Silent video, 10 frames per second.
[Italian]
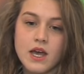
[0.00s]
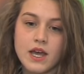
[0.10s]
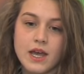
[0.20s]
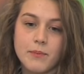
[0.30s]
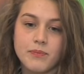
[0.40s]

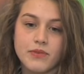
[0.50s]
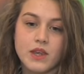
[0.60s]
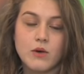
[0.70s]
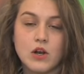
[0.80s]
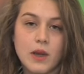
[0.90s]

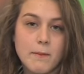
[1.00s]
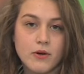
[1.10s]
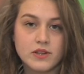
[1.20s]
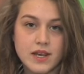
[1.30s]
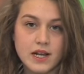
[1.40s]
Eh, quello che
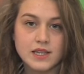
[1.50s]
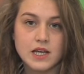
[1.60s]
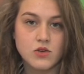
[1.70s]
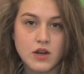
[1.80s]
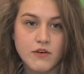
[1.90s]
importa in
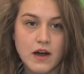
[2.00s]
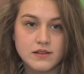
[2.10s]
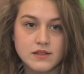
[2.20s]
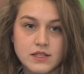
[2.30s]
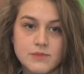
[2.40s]
realtà sono i
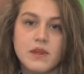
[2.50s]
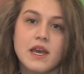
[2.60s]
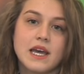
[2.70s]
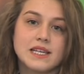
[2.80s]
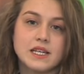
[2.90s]
fatti
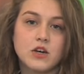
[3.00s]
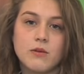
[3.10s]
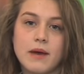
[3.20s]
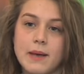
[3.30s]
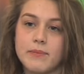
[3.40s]
e
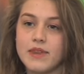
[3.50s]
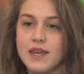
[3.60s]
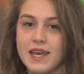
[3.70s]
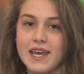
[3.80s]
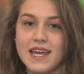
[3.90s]

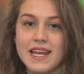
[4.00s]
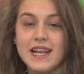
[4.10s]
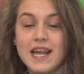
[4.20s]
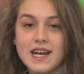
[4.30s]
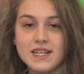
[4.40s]
siccome eh,
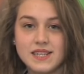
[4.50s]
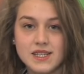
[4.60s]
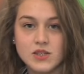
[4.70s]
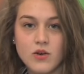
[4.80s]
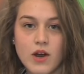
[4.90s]
la
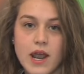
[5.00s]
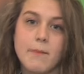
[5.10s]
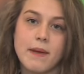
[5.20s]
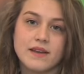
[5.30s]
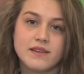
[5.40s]

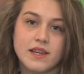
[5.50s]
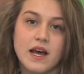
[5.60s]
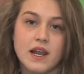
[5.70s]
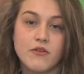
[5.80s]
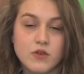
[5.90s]
realizzazione parte
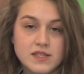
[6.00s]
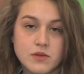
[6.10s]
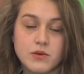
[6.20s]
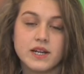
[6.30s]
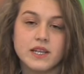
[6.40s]
dalla forza
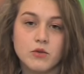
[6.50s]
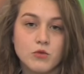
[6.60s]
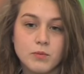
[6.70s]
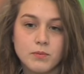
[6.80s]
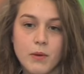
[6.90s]
di un grande
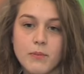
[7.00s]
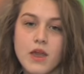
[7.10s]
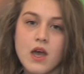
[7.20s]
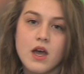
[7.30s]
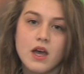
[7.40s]

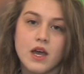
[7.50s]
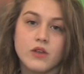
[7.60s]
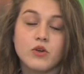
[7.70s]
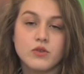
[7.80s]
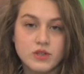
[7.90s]
gruppo, eh,
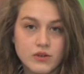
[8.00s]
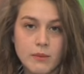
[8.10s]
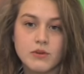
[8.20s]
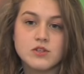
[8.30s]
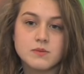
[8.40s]
noi
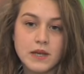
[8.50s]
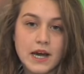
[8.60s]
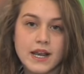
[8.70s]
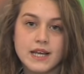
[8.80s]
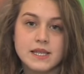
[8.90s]
continuiamo ad
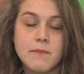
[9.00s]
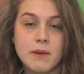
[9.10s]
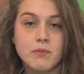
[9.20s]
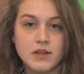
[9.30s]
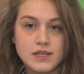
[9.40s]
auspicare
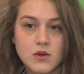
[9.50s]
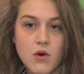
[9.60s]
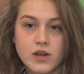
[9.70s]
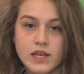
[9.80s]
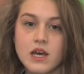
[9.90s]
sempre più
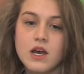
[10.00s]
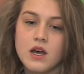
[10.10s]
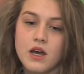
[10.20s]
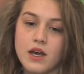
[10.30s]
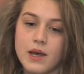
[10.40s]
adesioni
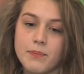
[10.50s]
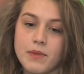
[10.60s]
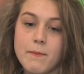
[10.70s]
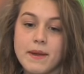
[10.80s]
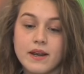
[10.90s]

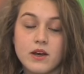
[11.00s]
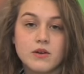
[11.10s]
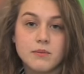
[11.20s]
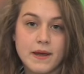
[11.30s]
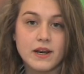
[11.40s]
ehm,
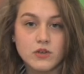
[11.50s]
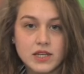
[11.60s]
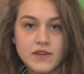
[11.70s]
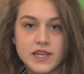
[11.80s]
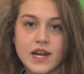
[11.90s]
per, per,
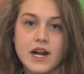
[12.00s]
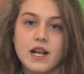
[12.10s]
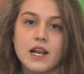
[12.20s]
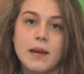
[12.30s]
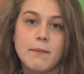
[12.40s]

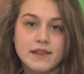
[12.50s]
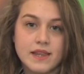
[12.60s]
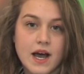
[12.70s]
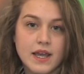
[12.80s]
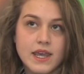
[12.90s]
condividere la
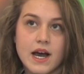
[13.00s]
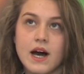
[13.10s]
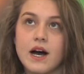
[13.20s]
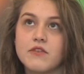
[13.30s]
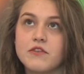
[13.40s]

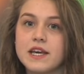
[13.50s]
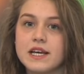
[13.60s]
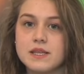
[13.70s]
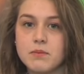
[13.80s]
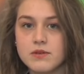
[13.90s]
battaglia
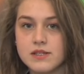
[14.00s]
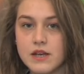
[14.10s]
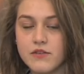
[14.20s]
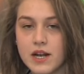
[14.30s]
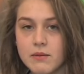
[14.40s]
affinché si
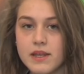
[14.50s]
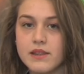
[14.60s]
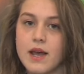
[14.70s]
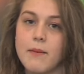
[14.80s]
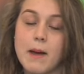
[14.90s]
possa
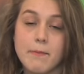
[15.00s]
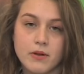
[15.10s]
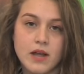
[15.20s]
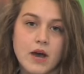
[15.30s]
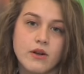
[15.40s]
finalmente
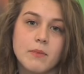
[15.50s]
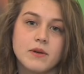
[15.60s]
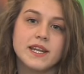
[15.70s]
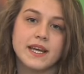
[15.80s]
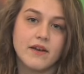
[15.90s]
approdare una
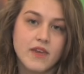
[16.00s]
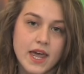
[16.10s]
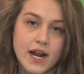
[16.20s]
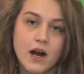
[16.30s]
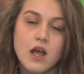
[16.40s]
politica
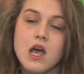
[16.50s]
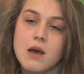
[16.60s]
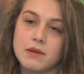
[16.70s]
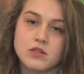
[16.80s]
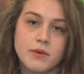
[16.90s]
vera,
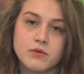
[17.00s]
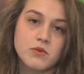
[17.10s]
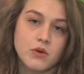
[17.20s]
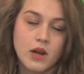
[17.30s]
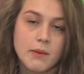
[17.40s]
ma
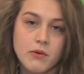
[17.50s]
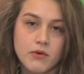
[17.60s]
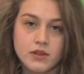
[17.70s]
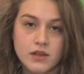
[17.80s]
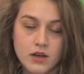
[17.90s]
soprattutto con,
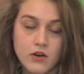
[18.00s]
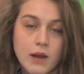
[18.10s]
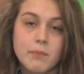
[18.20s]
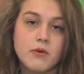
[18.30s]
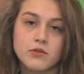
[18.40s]
eh,
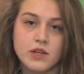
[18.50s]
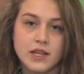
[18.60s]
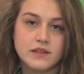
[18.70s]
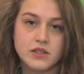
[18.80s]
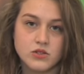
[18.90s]
l'apporto di
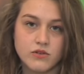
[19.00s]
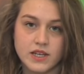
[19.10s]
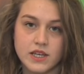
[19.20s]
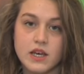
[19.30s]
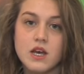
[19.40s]
tanti
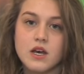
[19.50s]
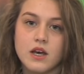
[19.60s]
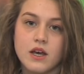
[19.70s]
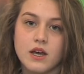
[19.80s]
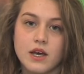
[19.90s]
giovani
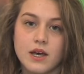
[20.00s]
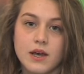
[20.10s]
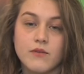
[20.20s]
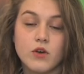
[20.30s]
eh,